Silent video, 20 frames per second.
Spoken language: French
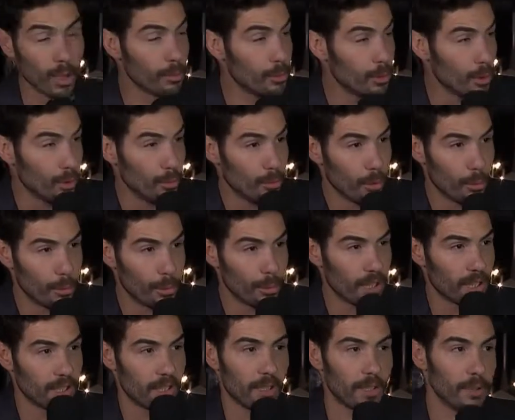Oui, absolument, on peut
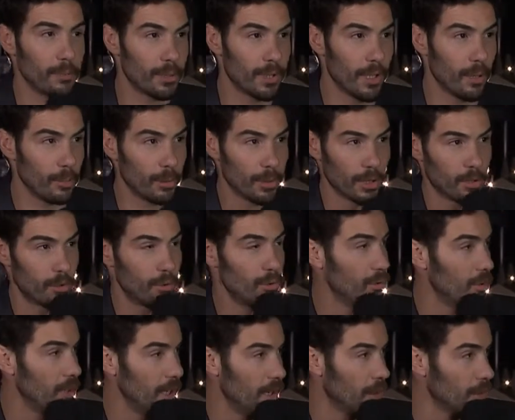dire ça comme ça. On peut dire que je
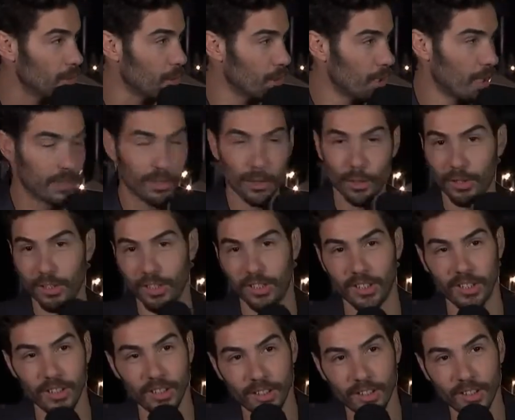suis né en tant qu'acteur
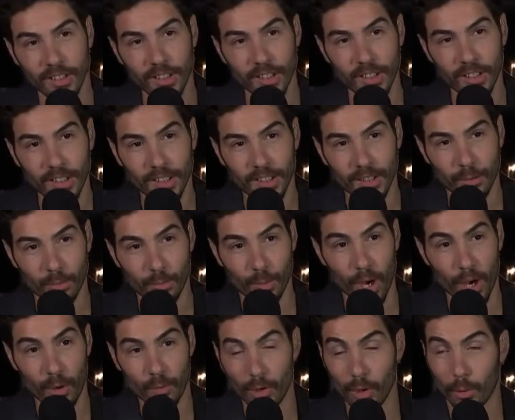ici.
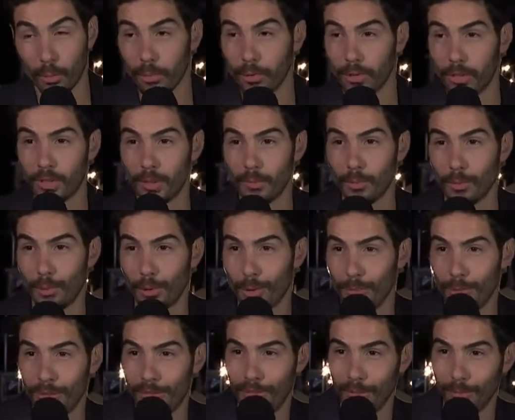Bah oui, en plus c'était mon
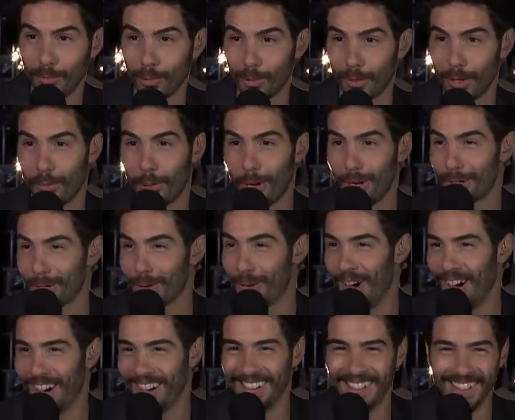premier film, donc il n'y a pas le
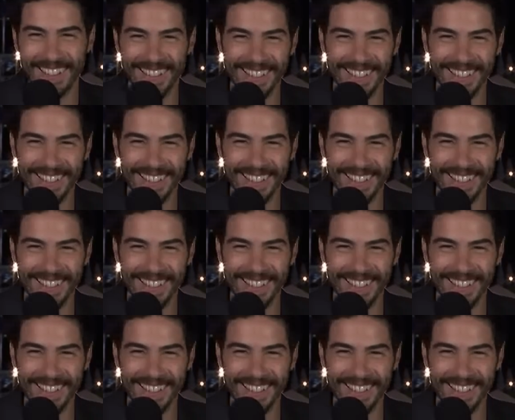choix.